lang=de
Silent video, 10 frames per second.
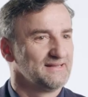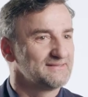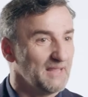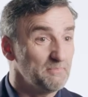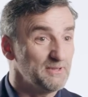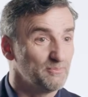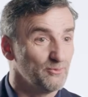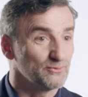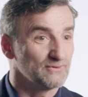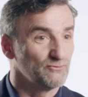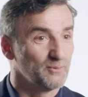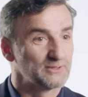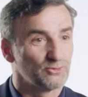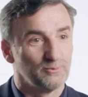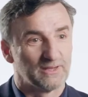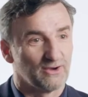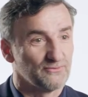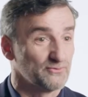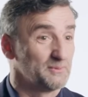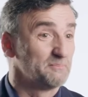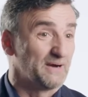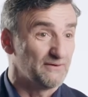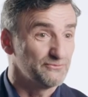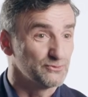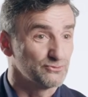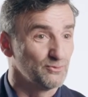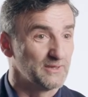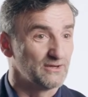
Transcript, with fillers: Ein Teppichboden, wo man drüber läuft, wo man barfuß drüber